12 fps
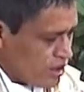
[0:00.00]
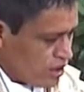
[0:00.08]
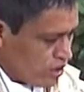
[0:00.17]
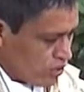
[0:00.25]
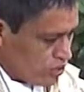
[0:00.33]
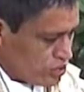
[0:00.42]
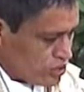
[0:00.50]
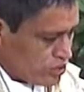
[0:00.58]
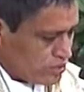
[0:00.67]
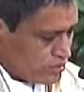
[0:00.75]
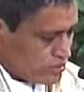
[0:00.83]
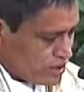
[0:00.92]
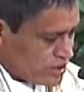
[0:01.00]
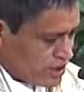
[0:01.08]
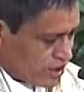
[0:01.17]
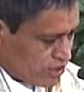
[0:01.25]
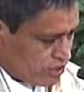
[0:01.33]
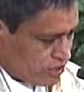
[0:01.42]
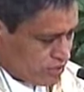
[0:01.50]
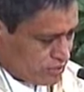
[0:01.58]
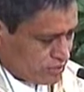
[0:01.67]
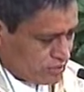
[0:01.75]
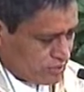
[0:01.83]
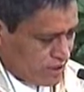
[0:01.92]
Incluso estando
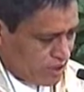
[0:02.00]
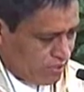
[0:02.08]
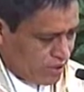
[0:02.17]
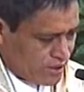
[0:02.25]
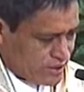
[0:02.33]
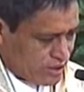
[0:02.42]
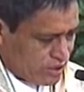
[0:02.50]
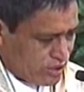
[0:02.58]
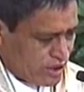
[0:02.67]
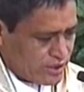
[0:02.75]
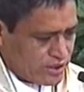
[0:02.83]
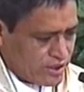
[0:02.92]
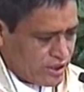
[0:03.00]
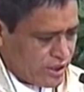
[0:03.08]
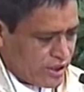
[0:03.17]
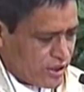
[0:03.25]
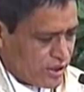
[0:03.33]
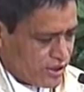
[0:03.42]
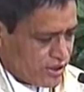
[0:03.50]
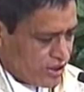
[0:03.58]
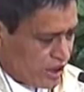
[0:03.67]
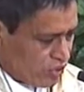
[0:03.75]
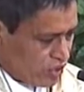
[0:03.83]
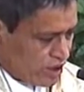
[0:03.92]
en Barcelona,
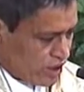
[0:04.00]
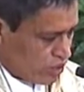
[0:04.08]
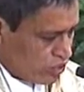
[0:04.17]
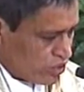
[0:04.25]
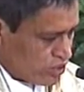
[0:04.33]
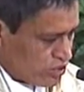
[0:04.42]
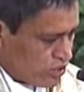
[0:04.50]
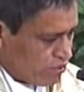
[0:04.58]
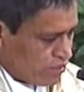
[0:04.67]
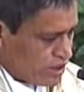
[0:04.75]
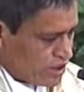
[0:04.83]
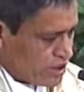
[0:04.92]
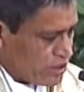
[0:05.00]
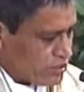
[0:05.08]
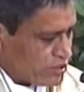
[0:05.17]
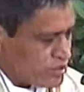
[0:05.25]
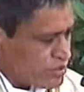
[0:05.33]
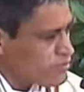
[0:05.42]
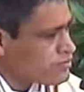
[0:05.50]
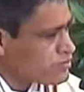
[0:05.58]
se le unen algunos compañeros,